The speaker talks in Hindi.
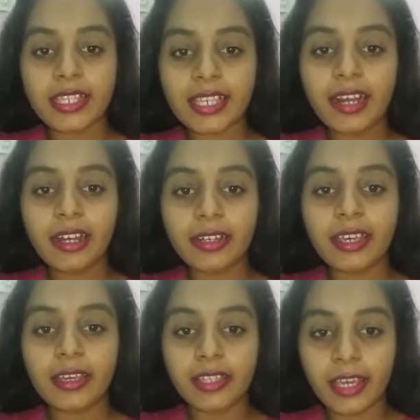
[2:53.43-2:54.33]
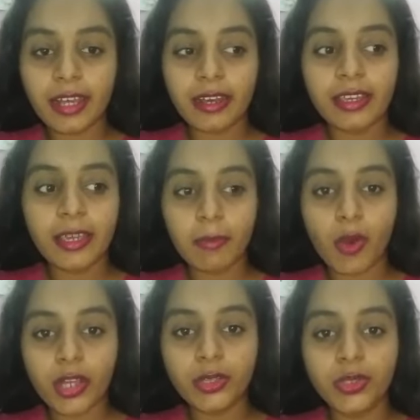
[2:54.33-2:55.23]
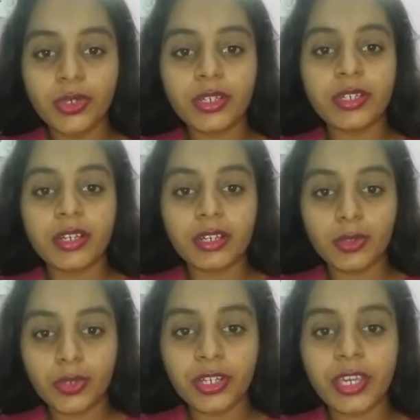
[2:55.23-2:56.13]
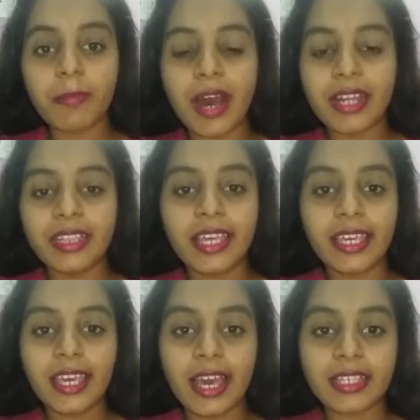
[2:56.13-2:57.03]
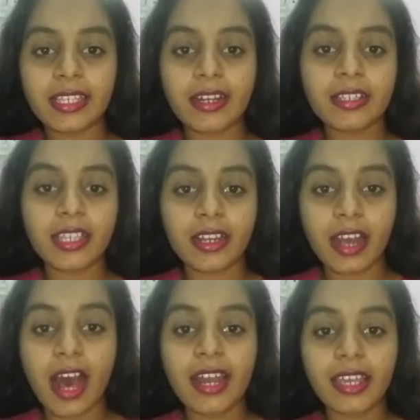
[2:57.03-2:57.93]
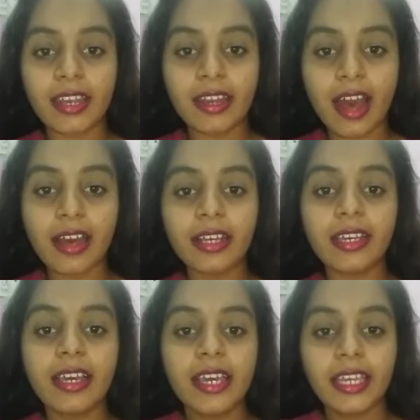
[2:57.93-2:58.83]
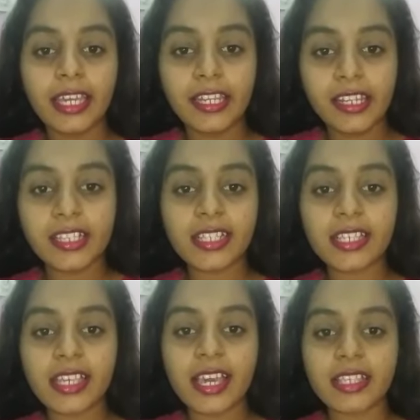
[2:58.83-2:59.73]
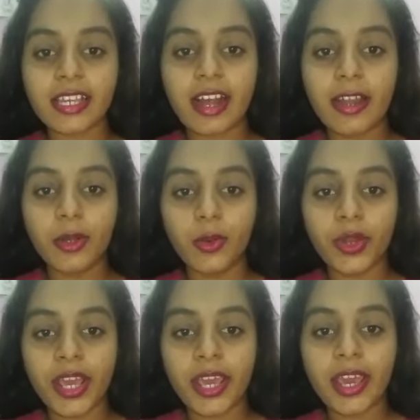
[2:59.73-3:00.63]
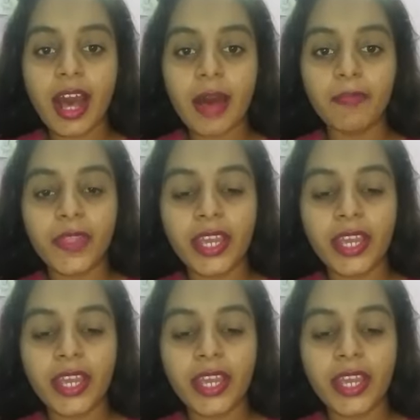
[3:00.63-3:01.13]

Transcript: ऐसा ये ये बहुत दुख दुख की बात है कि ऐसा सरकार के नाक के नीचे से ऐसे कांड हो रहे हैं अब